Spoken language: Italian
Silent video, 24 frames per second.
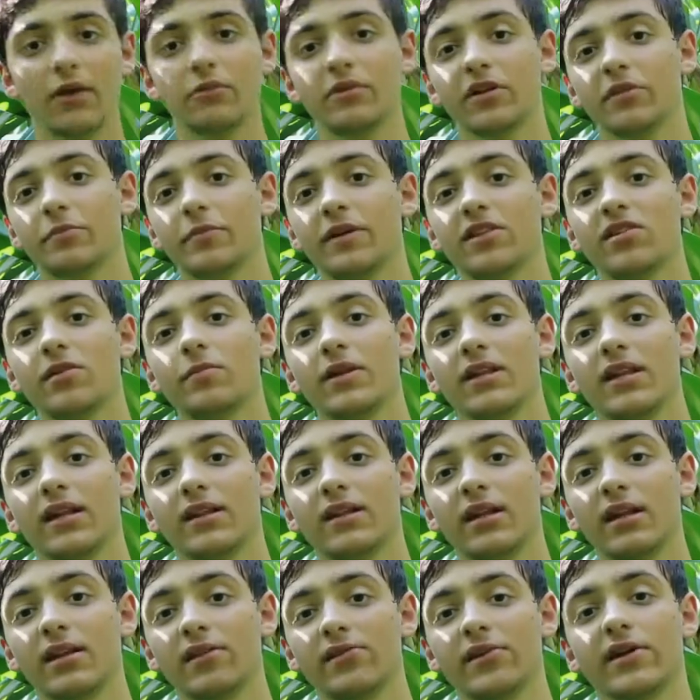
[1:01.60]
È una specie
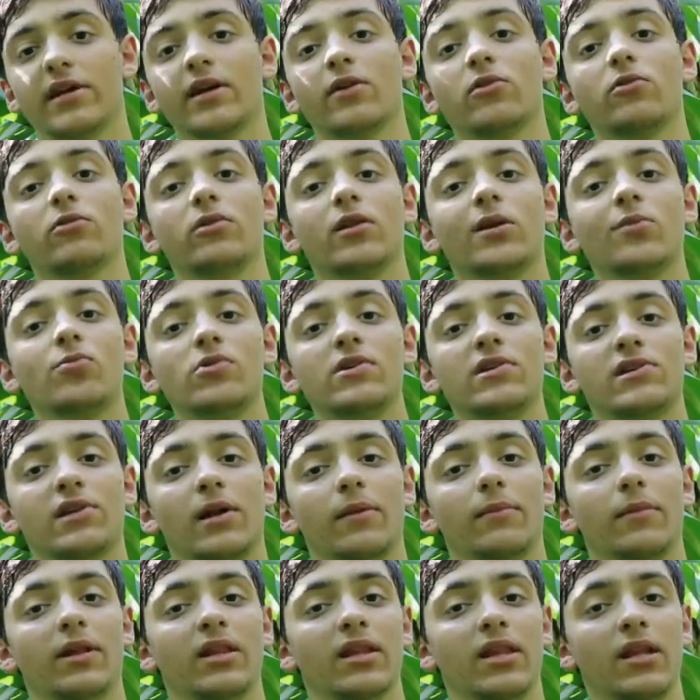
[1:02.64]
predatrice che
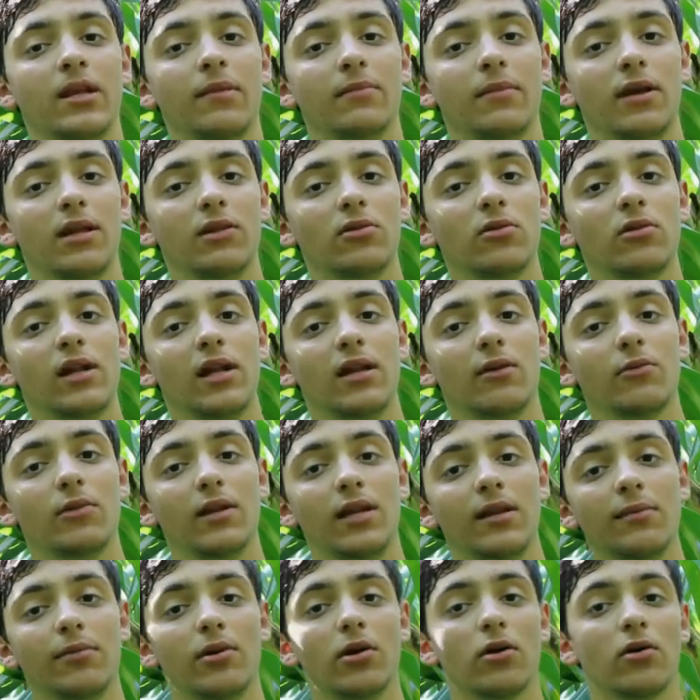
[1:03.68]
contribuisce al mantenimento
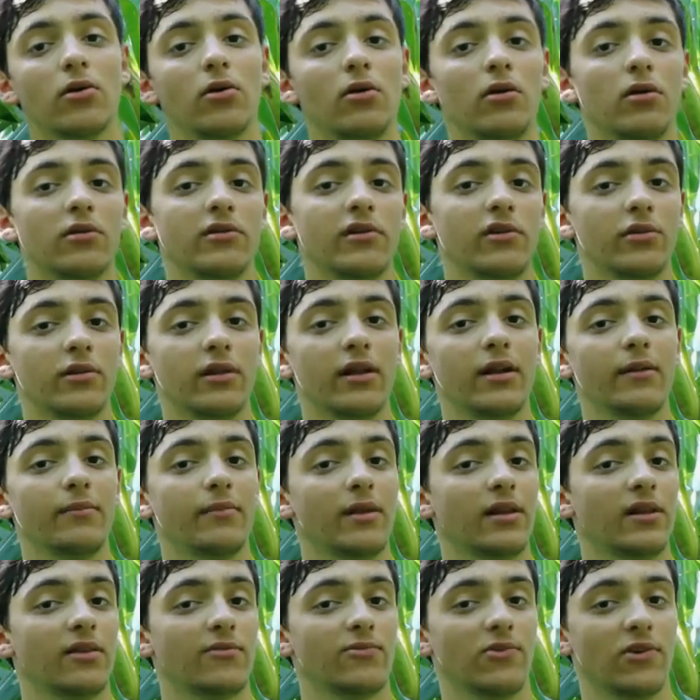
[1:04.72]
dell'equilibrio ecologico
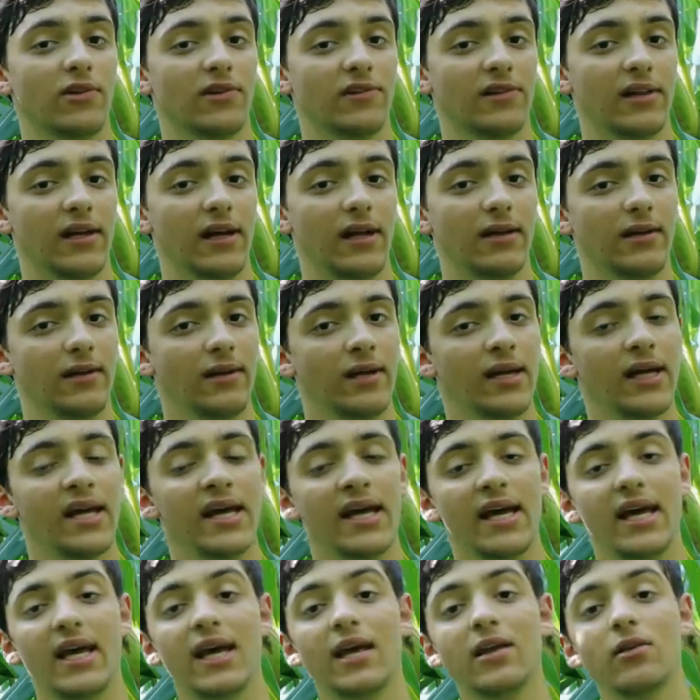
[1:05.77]
nell'ambiente forestale
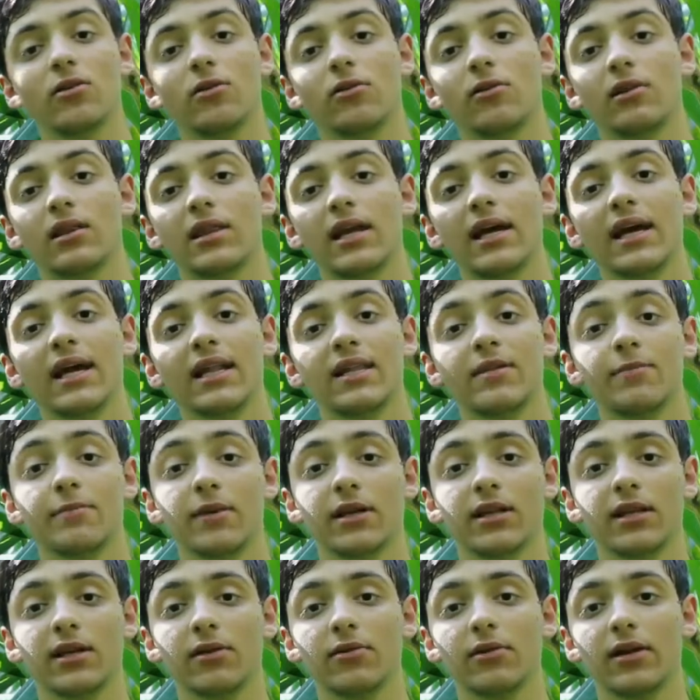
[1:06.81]
e inoltre è di
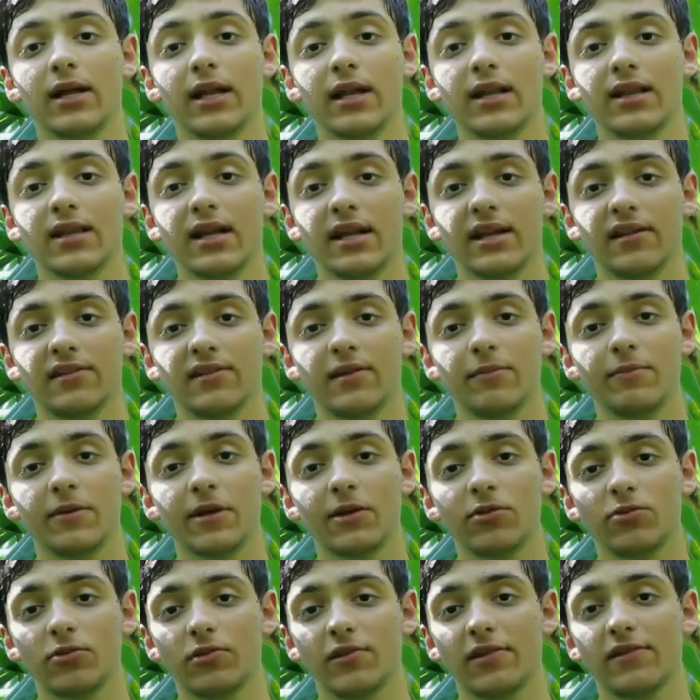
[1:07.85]
particolare interesse
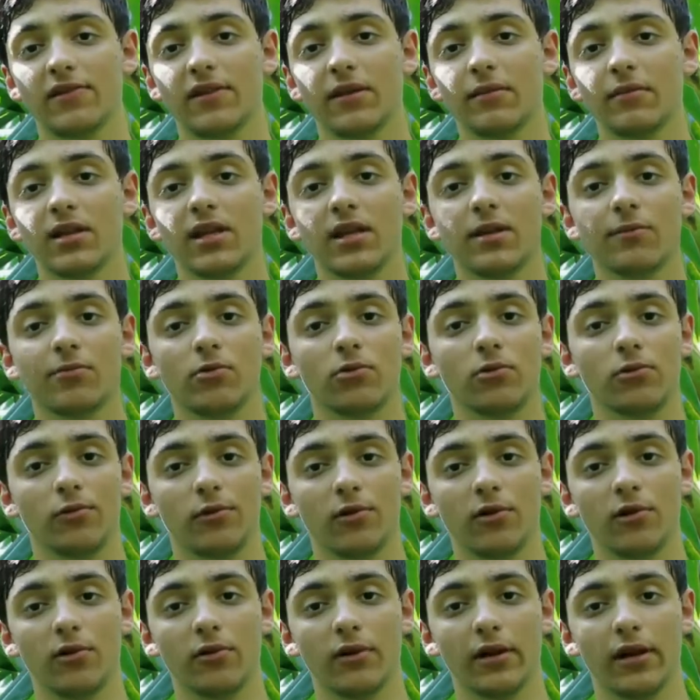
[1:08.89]
per il suo sistema di
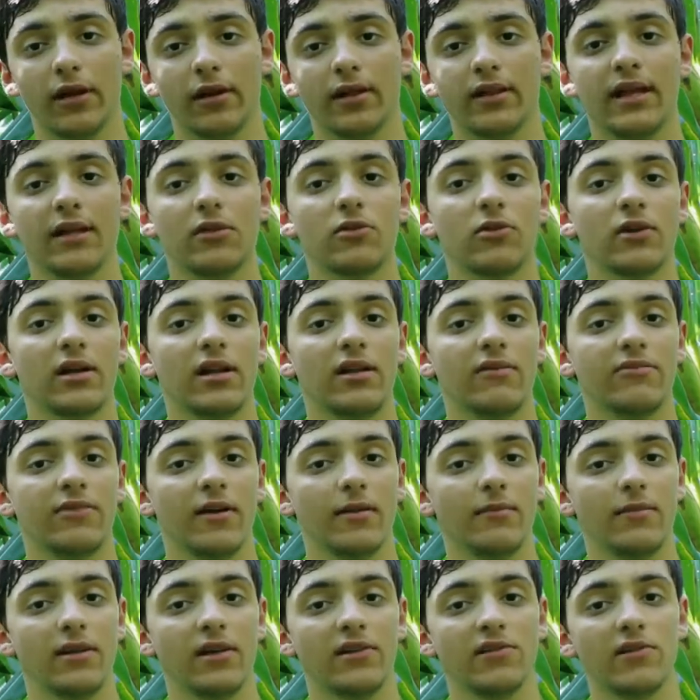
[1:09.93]
riproduzione, dato che le
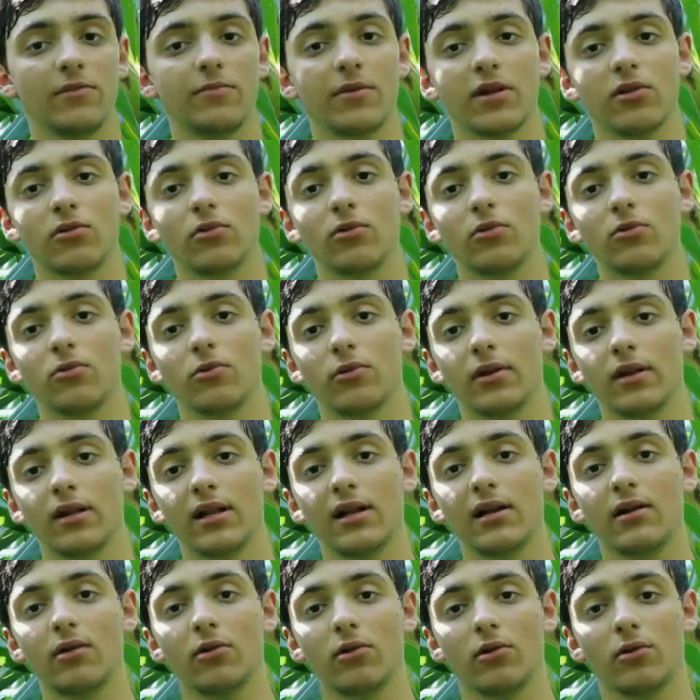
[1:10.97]
femmine si prendono cura
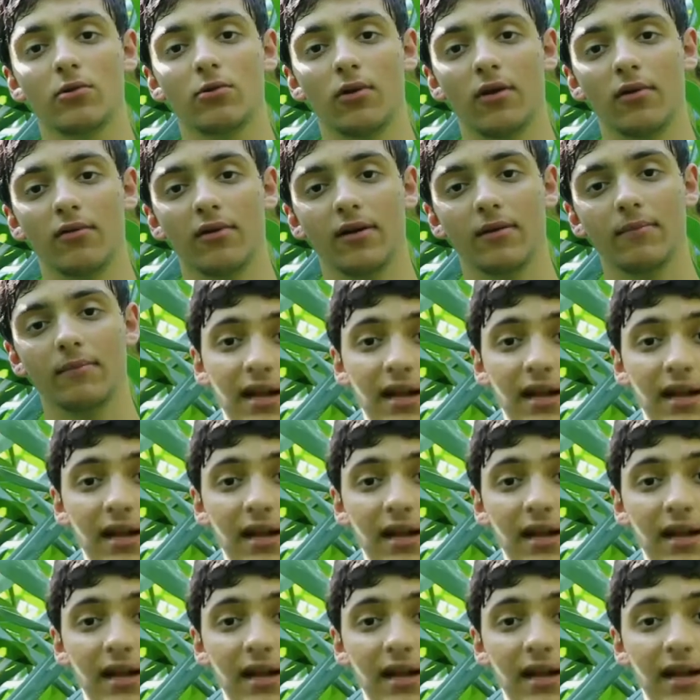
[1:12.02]
delle loro uova.